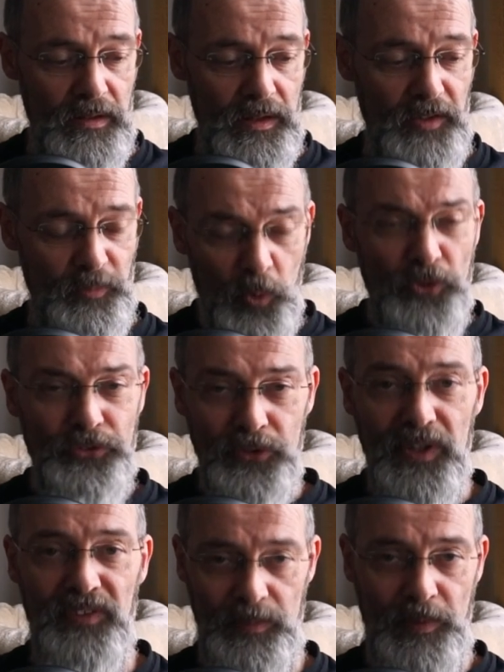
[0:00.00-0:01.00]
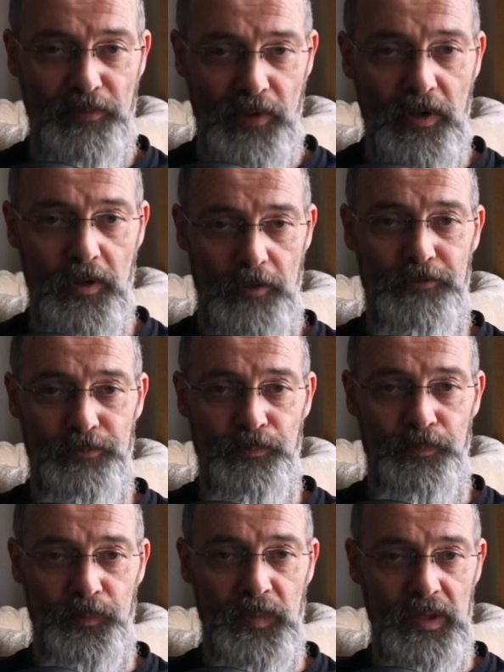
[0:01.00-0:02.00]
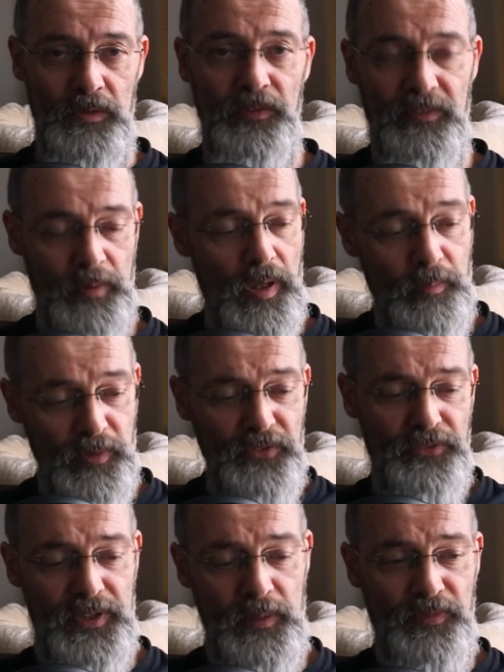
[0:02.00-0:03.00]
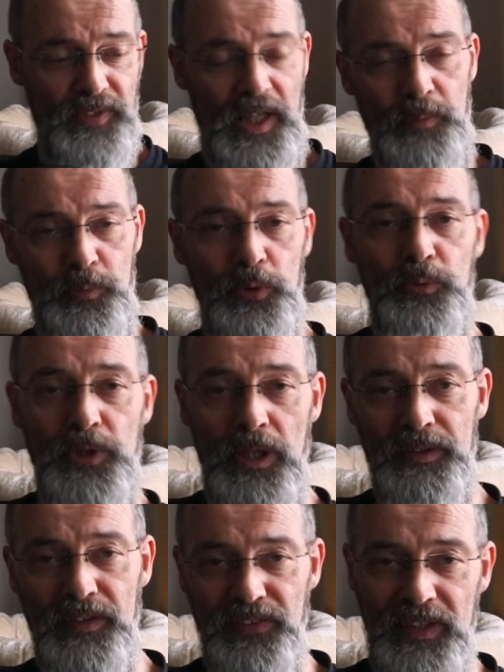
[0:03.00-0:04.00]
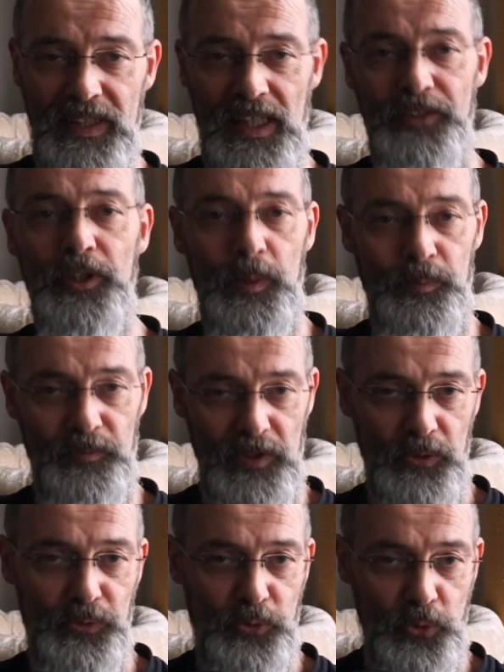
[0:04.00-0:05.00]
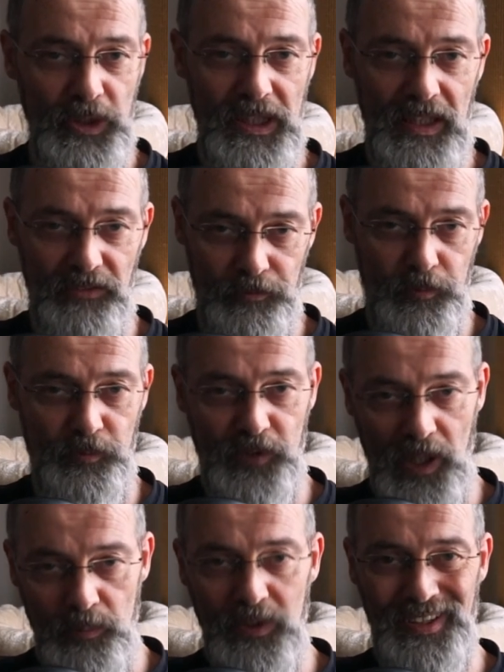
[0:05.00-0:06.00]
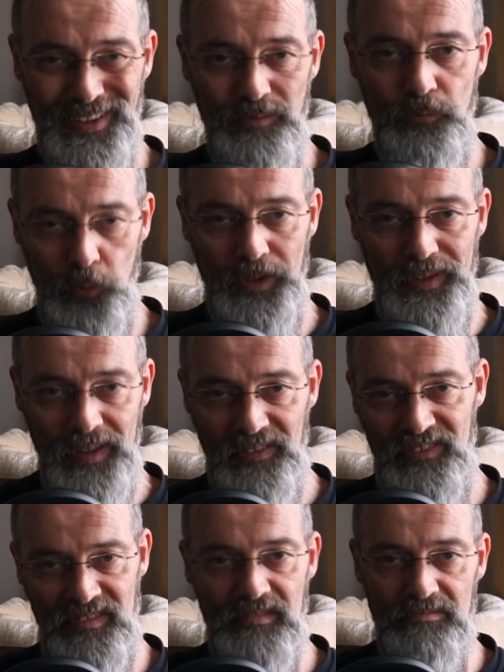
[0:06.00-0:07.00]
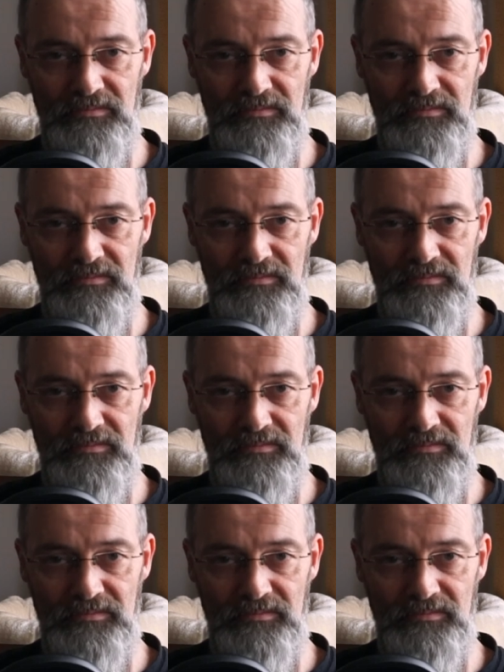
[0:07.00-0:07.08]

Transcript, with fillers: Jetzt musst du das aber verkaufen. Und zwar bis zu dem Zeitpunkt, wo der andere sein Geld haben will und du die nächsten 5 Gramm kriegen würdest.